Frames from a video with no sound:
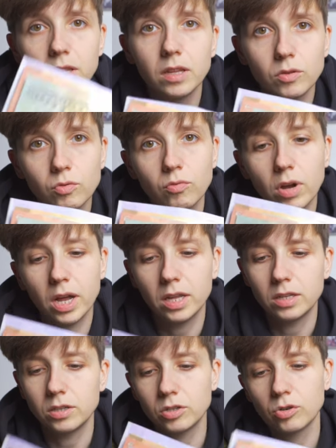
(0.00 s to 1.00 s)
的图
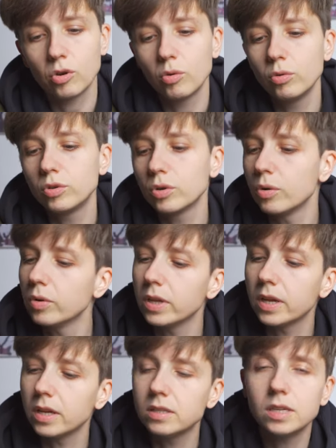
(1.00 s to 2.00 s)
案是欧洲
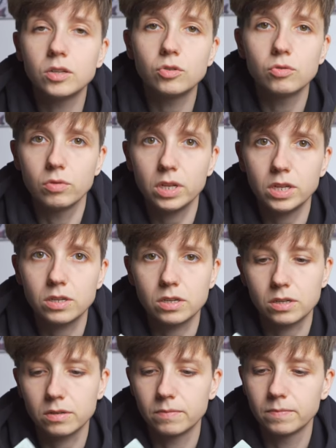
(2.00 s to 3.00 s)
的建筑历史。